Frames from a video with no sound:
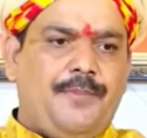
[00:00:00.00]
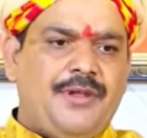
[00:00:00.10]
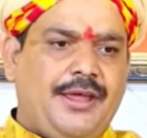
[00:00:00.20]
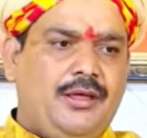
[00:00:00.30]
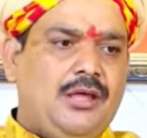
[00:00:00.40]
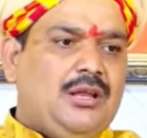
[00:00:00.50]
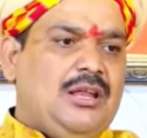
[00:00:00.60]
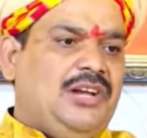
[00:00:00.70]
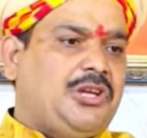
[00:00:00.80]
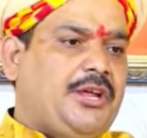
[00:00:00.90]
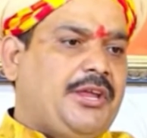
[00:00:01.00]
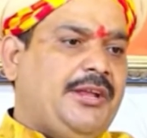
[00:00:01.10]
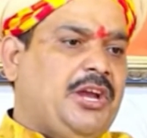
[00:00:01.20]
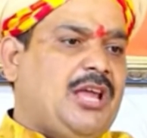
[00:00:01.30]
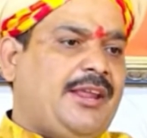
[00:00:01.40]
को आपने लास्ट लिख
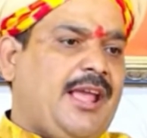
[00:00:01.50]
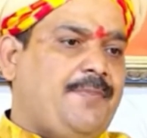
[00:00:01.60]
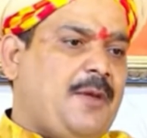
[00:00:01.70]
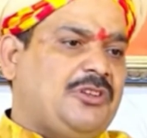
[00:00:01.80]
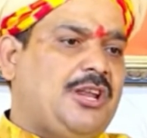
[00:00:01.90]
के डेट डाल के आपने